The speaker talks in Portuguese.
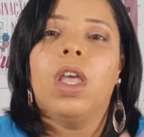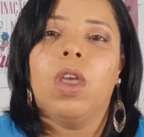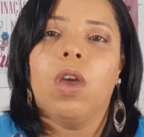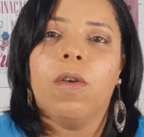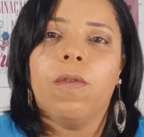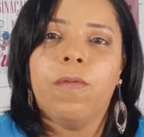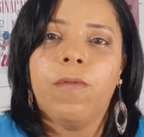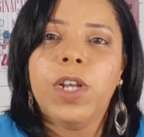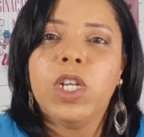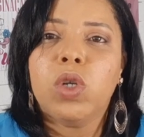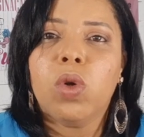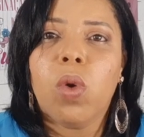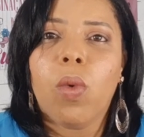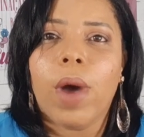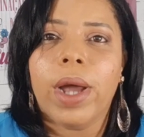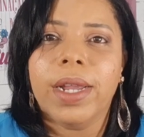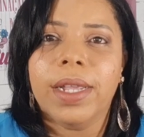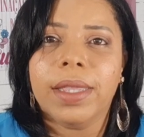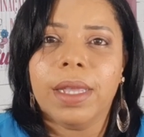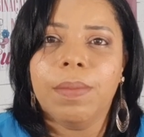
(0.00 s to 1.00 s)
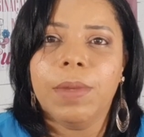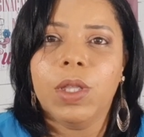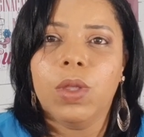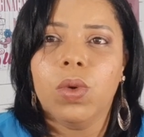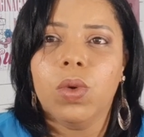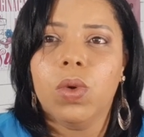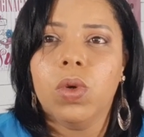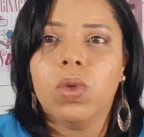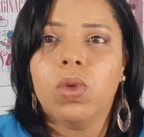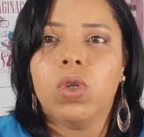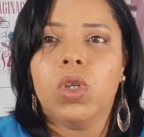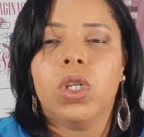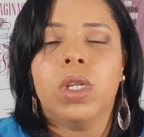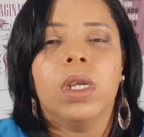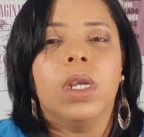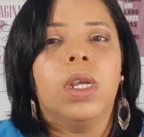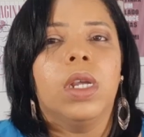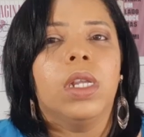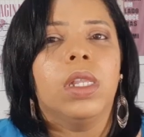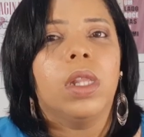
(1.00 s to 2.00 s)
Eu fiz com 40 minutos,
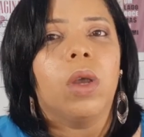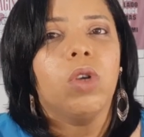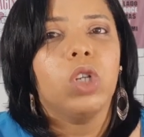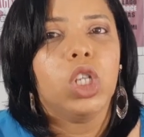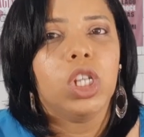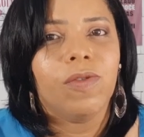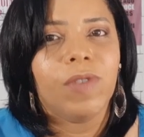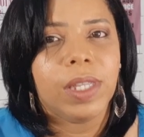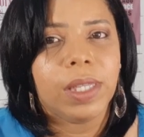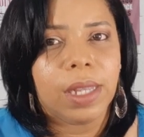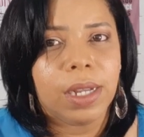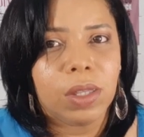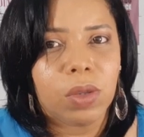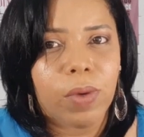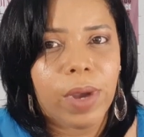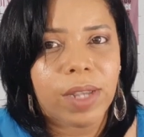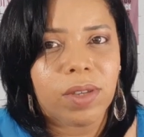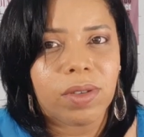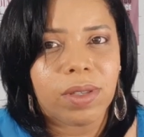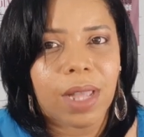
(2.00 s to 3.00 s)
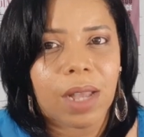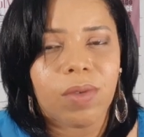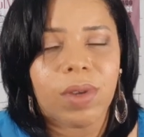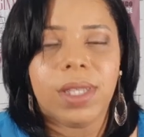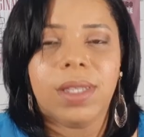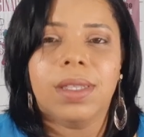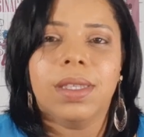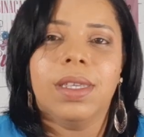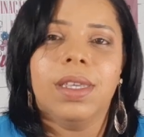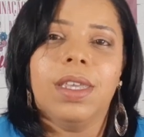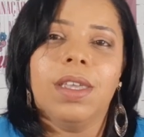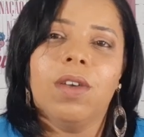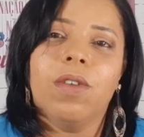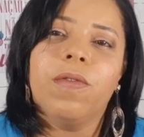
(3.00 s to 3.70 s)
não tive tanto resultado assim.